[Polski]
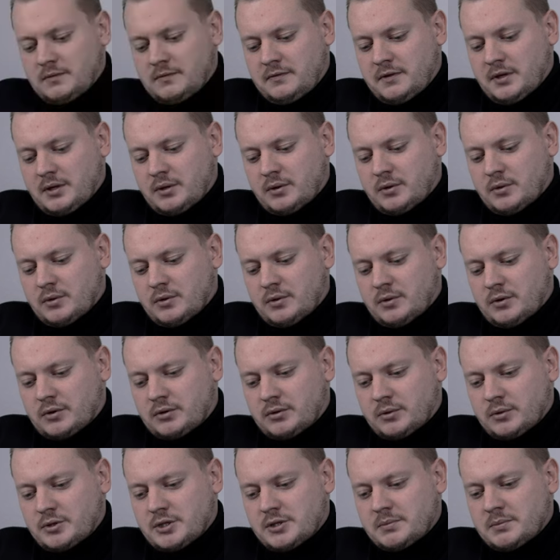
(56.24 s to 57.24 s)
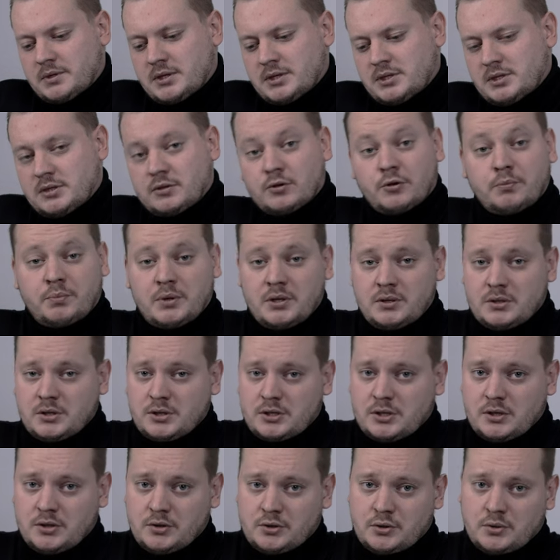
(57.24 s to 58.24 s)
w wieku od 18 do
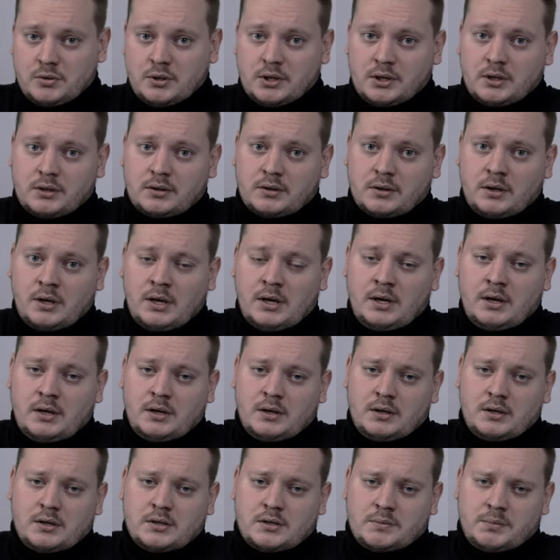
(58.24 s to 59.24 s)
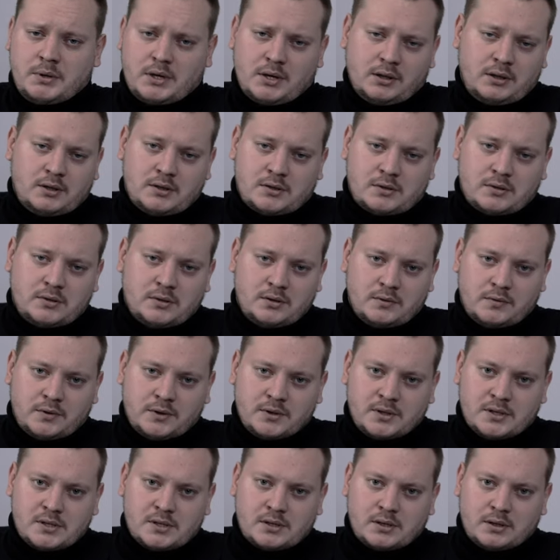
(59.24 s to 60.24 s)
50 lat zbierane są do
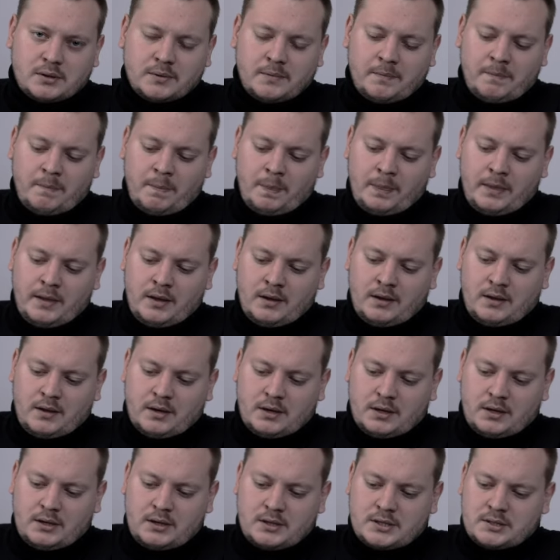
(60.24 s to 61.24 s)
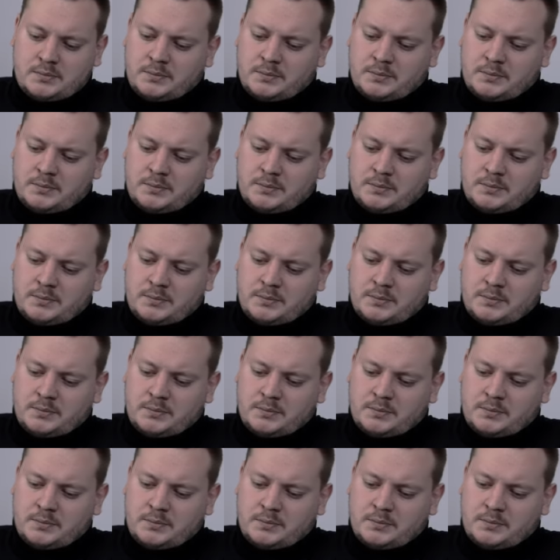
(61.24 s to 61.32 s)
wojska ale